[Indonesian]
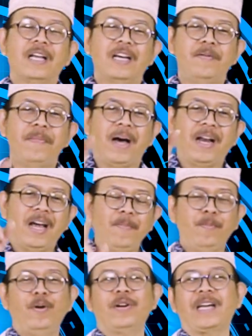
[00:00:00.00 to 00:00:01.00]

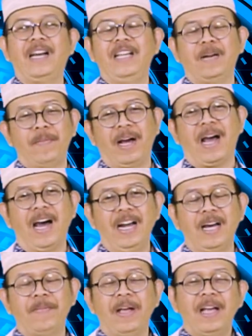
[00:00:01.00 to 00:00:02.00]
Kemanapun kalian
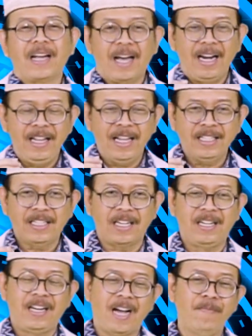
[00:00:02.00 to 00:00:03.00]
menghadap, kalian
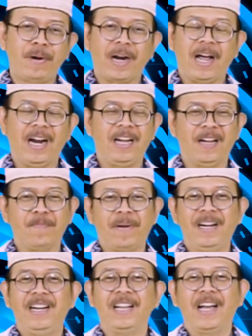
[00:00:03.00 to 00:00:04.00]
sedang
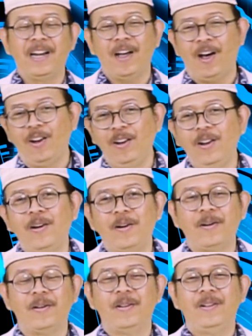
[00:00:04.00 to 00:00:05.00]
berhadapan dengan
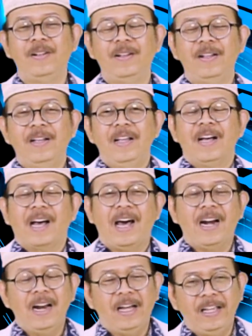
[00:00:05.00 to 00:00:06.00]
Allah.
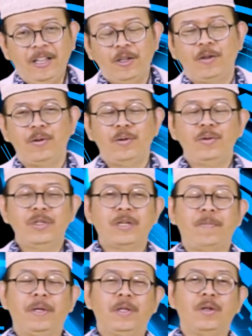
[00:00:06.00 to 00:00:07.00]
Karena itu
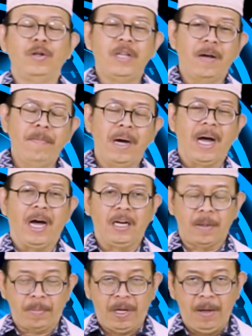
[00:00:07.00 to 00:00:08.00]
sebetulnya
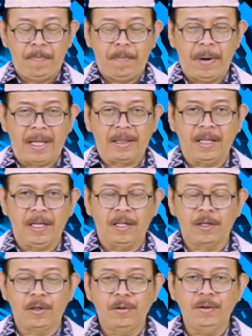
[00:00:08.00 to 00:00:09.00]
menghadap kiblat
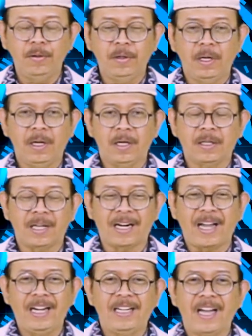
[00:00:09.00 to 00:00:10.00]
itu eh,
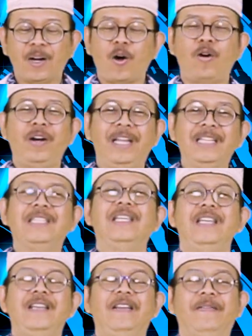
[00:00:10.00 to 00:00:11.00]
terkait dengan
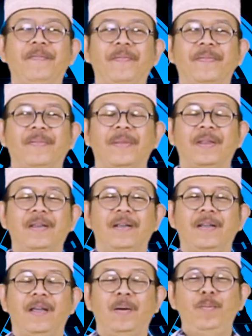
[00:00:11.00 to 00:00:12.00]
kondisi.
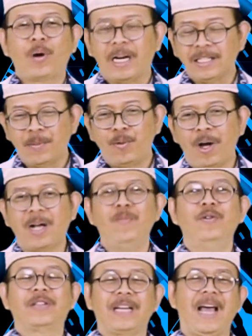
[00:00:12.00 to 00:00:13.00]
Ya, bukan sebuah
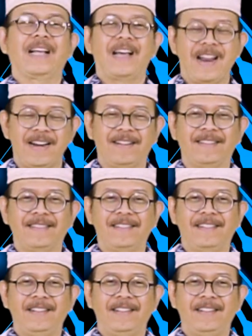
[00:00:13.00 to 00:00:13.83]
kemutlakan.